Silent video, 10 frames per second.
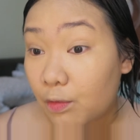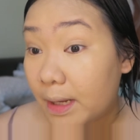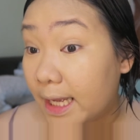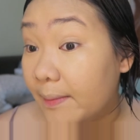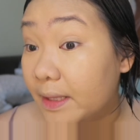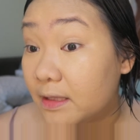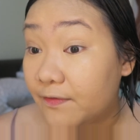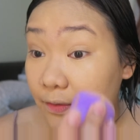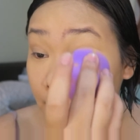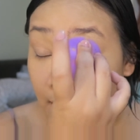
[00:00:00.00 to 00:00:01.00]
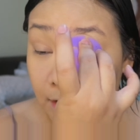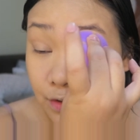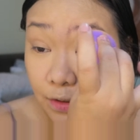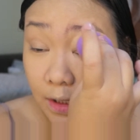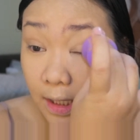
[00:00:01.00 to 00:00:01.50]
kong magamit na
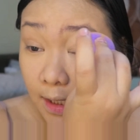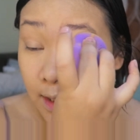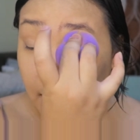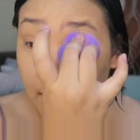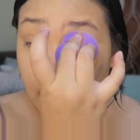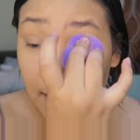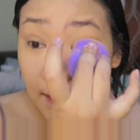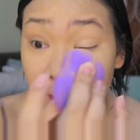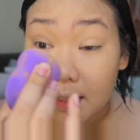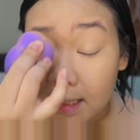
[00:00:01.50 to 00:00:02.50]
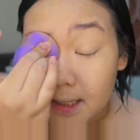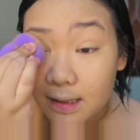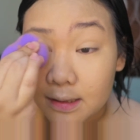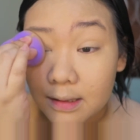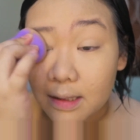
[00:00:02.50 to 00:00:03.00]
foundation.
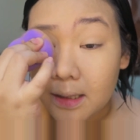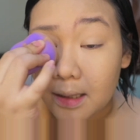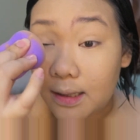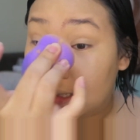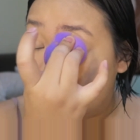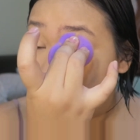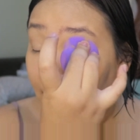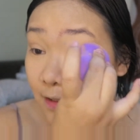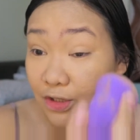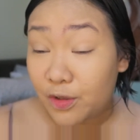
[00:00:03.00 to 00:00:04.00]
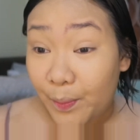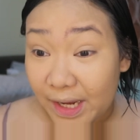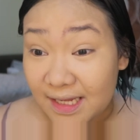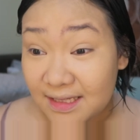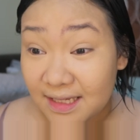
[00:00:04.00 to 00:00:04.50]
And,
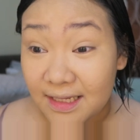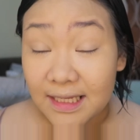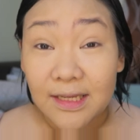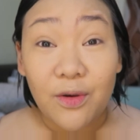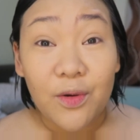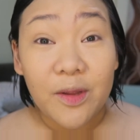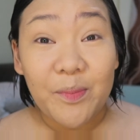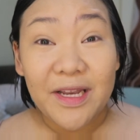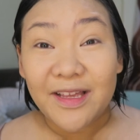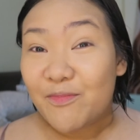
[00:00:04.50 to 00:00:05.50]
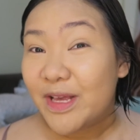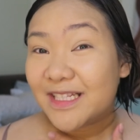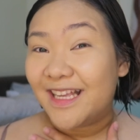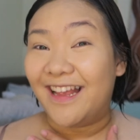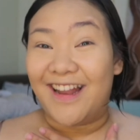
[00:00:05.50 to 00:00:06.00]
surprisingly, okay palang
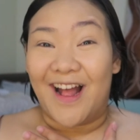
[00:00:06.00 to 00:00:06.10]
imix sila